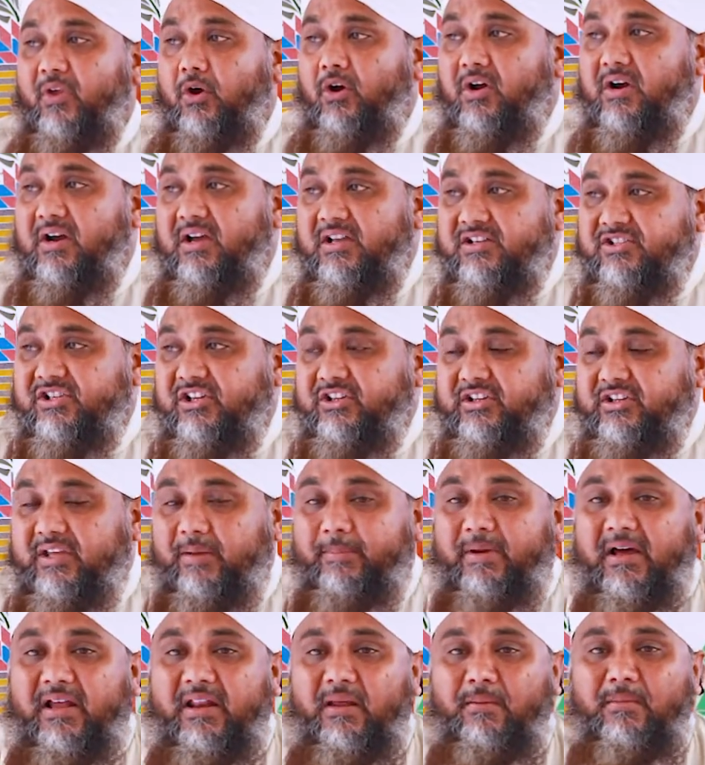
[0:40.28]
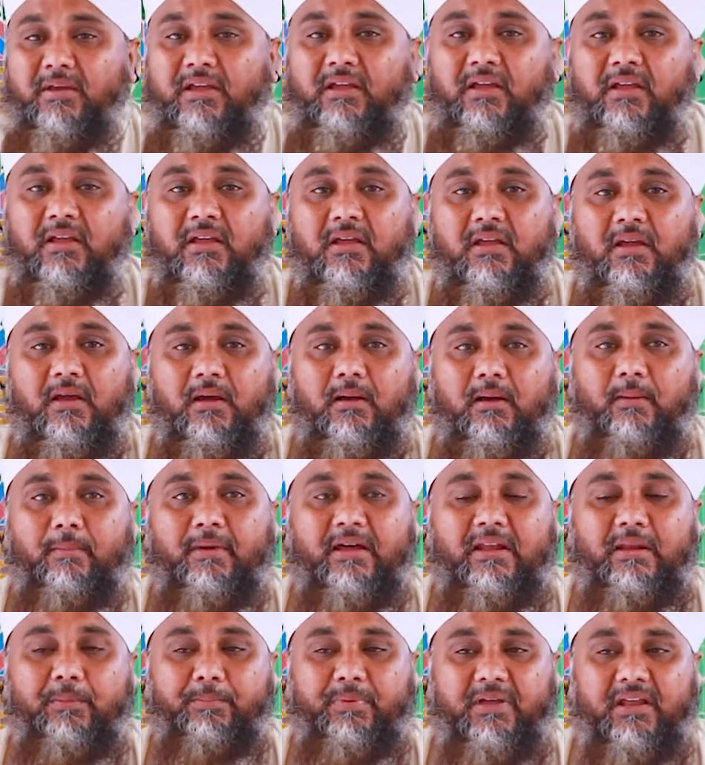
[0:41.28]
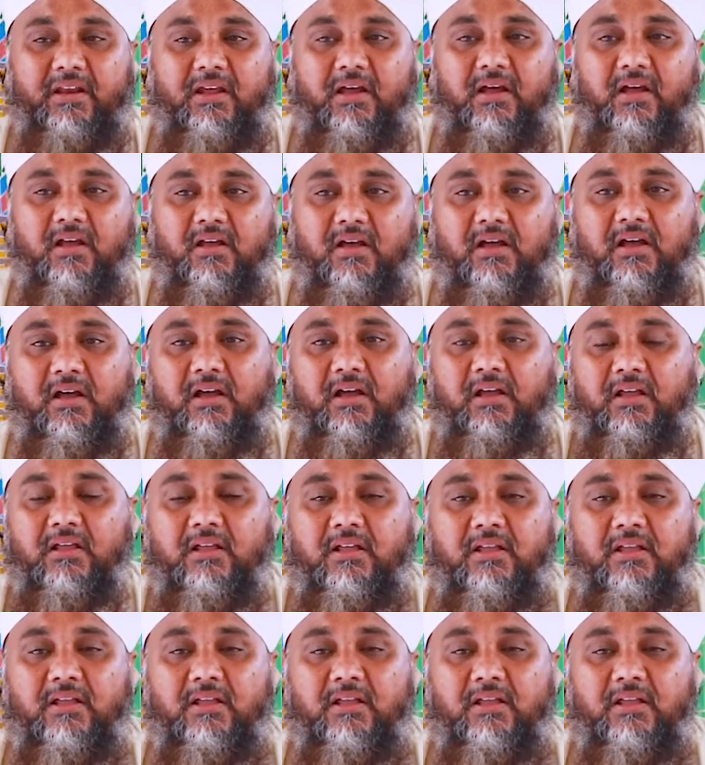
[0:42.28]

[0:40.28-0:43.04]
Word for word: और हसद के बारे में हमारे प्यारे आका